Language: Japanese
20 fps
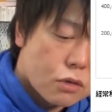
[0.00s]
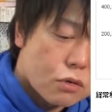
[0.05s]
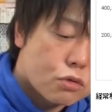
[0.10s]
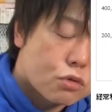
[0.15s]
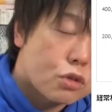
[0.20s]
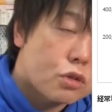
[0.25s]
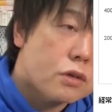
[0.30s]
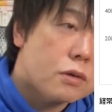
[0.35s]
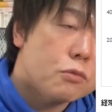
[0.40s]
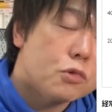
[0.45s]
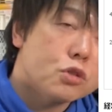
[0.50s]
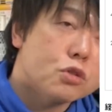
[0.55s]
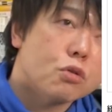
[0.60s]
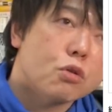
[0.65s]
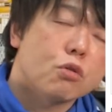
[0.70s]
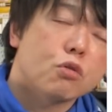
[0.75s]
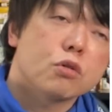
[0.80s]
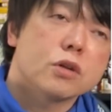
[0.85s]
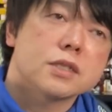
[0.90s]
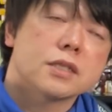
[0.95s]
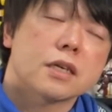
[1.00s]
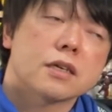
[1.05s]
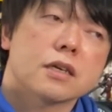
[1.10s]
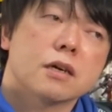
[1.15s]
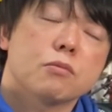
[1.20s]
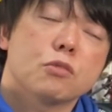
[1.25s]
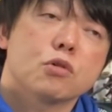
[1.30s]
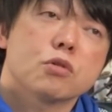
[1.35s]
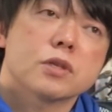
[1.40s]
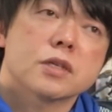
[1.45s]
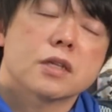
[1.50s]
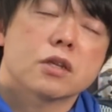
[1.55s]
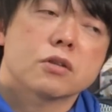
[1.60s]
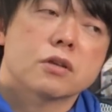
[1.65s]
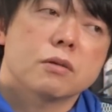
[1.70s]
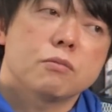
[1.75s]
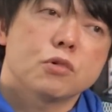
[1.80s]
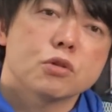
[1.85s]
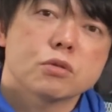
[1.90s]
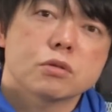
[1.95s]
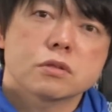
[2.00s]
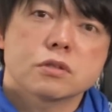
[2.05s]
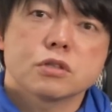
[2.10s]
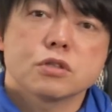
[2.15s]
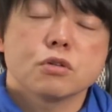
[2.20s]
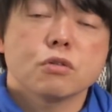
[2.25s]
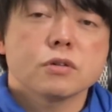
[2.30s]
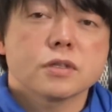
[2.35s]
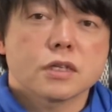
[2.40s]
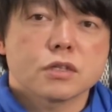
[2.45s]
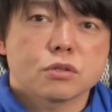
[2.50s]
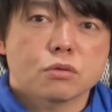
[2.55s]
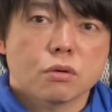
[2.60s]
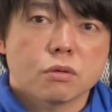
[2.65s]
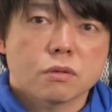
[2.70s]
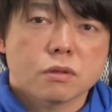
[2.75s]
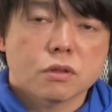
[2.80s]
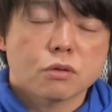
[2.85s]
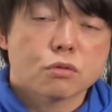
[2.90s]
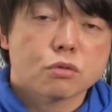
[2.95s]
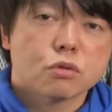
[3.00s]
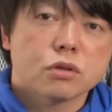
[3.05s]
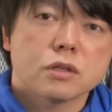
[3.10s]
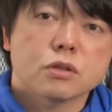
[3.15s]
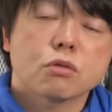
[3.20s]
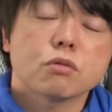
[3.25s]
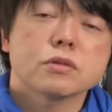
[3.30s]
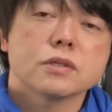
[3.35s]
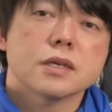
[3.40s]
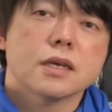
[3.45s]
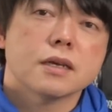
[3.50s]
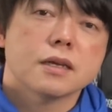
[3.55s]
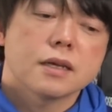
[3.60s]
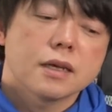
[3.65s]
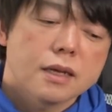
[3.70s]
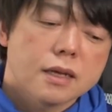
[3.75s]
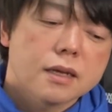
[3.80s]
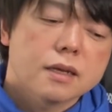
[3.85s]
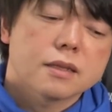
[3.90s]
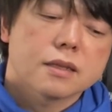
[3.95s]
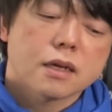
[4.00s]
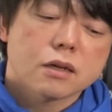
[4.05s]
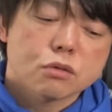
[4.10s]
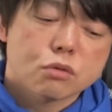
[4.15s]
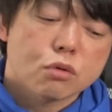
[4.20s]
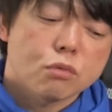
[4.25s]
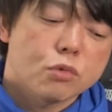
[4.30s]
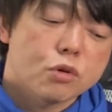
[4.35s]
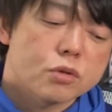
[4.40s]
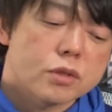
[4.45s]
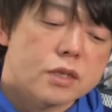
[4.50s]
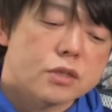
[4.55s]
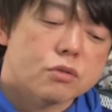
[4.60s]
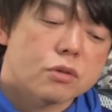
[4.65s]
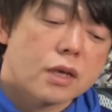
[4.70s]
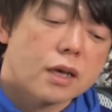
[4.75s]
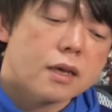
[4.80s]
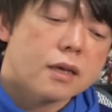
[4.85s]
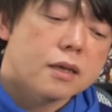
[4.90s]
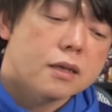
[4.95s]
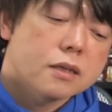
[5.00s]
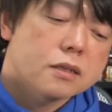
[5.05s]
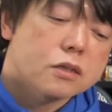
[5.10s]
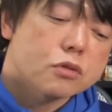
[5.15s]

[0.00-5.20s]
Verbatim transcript: それはもちろん訪日客が戻ってきた時はもっと強いでしょうということに当然なると思うんですよね。